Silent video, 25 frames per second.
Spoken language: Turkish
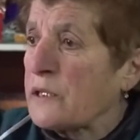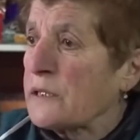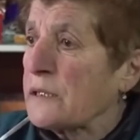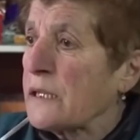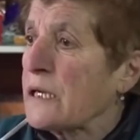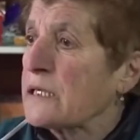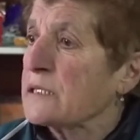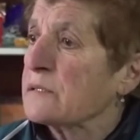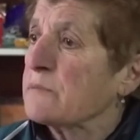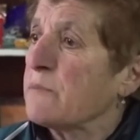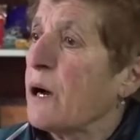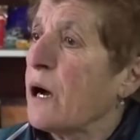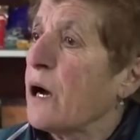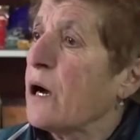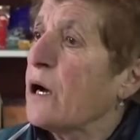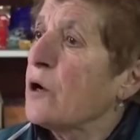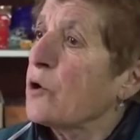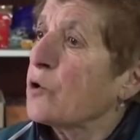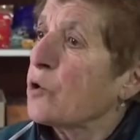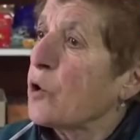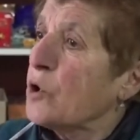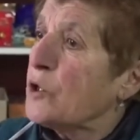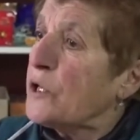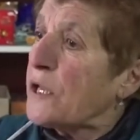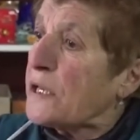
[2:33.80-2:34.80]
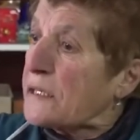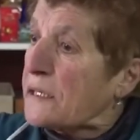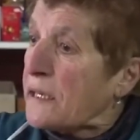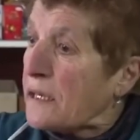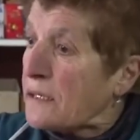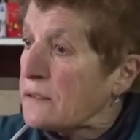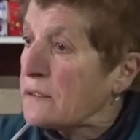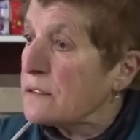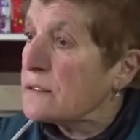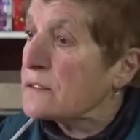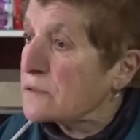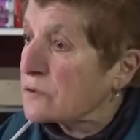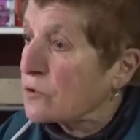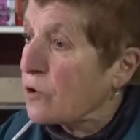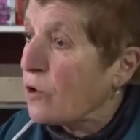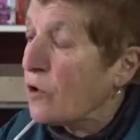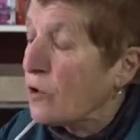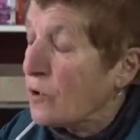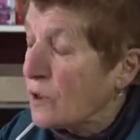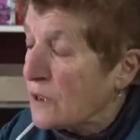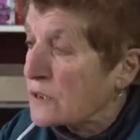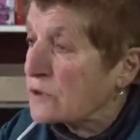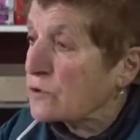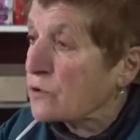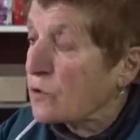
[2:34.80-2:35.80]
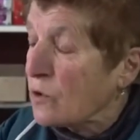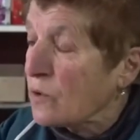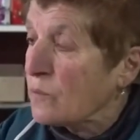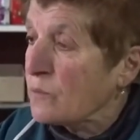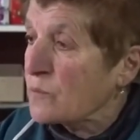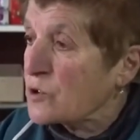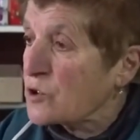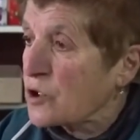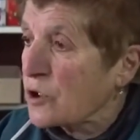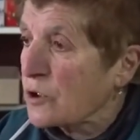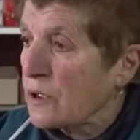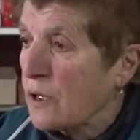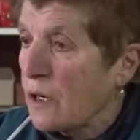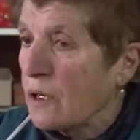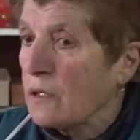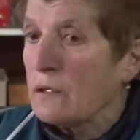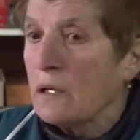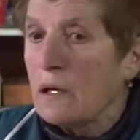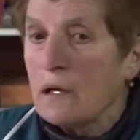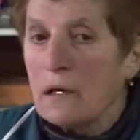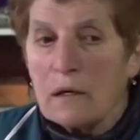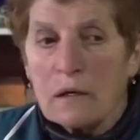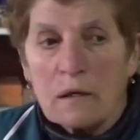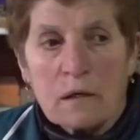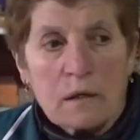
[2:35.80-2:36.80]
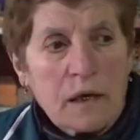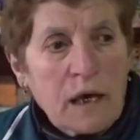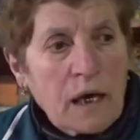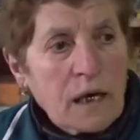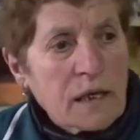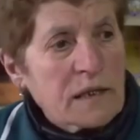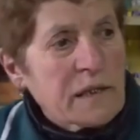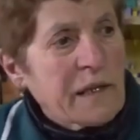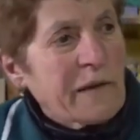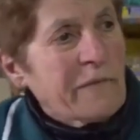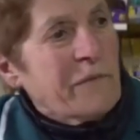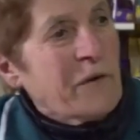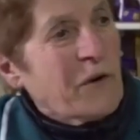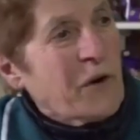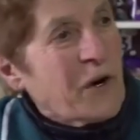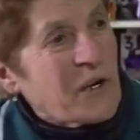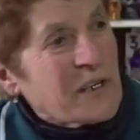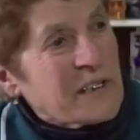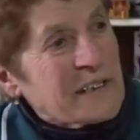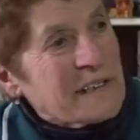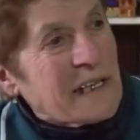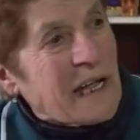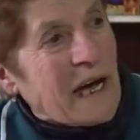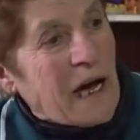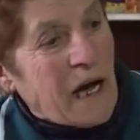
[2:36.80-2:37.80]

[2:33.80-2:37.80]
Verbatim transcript: Davuş halkı öncü olmayı planlıyor. Dolayısıyla halkın